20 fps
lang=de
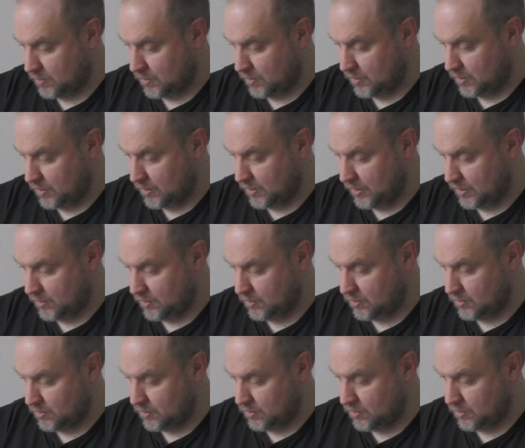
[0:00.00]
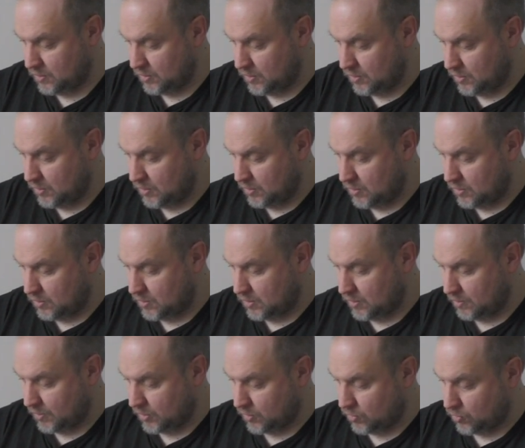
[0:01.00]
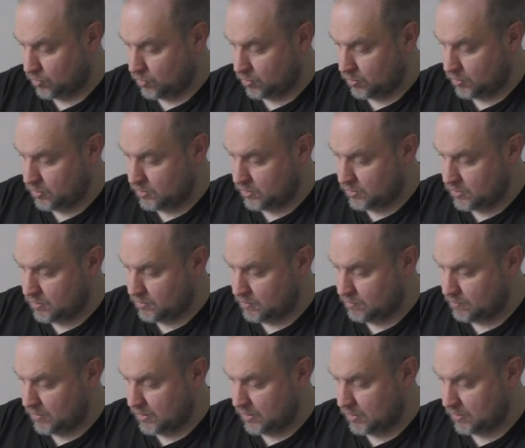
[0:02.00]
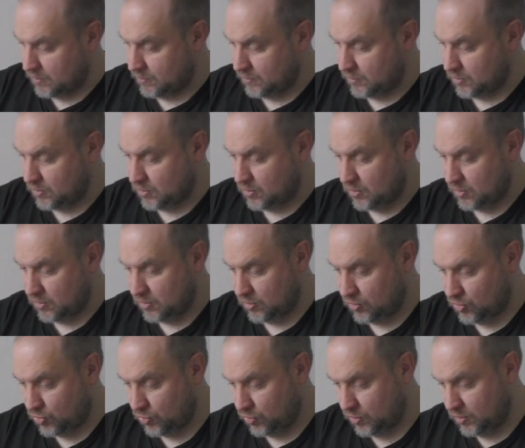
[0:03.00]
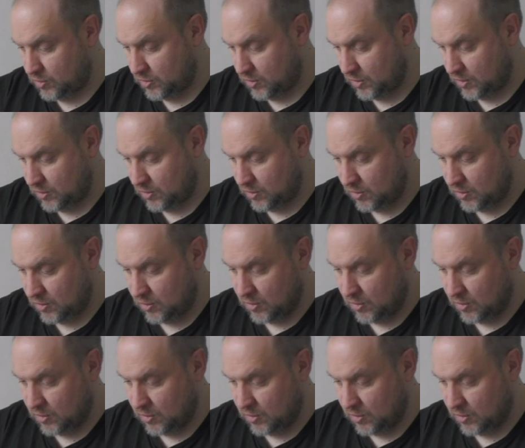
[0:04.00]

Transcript: Die Hände kann man runter machen. Das die Schultern.